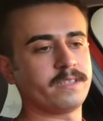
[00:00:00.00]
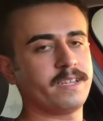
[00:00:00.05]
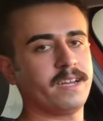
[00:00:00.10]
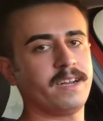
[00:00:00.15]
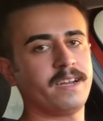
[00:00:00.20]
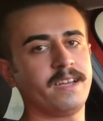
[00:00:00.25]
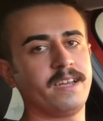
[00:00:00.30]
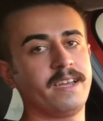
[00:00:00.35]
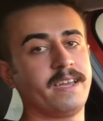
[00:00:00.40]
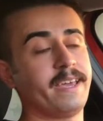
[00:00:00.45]

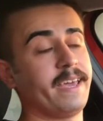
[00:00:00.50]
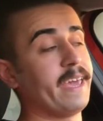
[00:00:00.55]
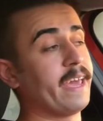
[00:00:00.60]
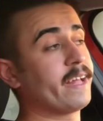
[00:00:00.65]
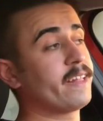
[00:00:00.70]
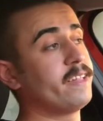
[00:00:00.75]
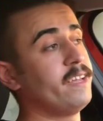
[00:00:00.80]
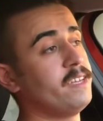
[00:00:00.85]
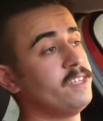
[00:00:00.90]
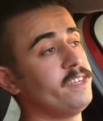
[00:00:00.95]
da
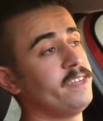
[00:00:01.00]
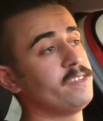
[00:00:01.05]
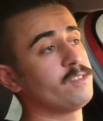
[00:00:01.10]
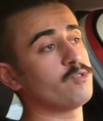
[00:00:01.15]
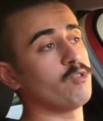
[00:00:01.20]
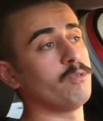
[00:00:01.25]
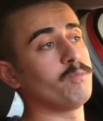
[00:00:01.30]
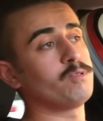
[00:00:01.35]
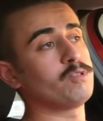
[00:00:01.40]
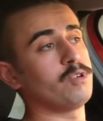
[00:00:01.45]
ekleyeceğiniz
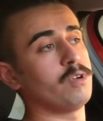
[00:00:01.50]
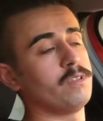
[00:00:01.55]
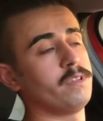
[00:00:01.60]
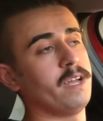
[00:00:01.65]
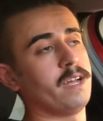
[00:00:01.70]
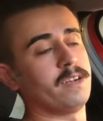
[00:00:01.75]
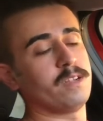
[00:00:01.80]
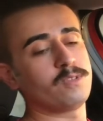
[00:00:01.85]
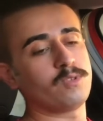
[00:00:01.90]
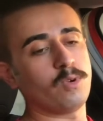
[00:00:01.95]

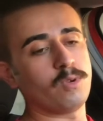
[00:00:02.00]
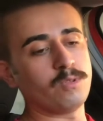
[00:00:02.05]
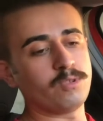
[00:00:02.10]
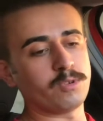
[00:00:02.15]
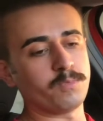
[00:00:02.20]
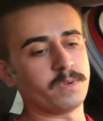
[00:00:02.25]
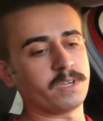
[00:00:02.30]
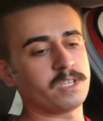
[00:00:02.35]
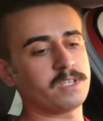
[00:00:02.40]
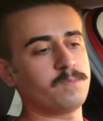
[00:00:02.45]
opsiyonlarla
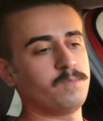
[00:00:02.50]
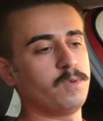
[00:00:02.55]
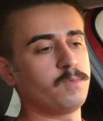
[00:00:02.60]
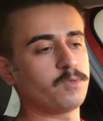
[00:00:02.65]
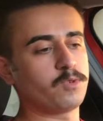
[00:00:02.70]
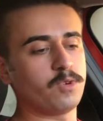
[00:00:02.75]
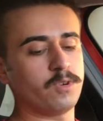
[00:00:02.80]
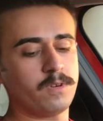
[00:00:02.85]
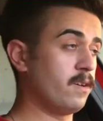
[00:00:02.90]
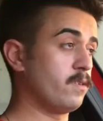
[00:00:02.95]
doldurmanız
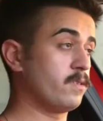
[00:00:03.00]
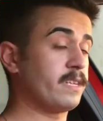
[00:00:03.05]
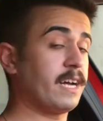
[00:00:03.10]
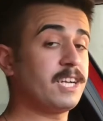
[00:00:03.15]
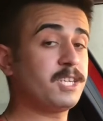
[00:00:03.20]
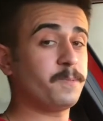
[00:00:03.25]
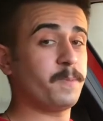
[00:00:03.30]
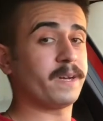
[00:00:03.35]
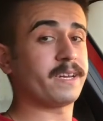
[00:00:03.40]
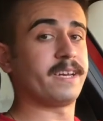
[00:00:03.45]
mümkün.
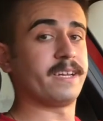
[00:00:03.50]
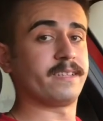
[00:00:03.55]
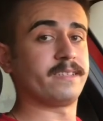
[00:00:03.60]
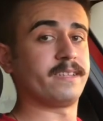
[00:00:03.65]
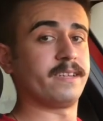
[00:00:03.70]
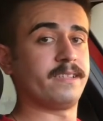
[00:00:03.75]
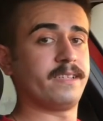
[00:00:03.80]
Taç pakette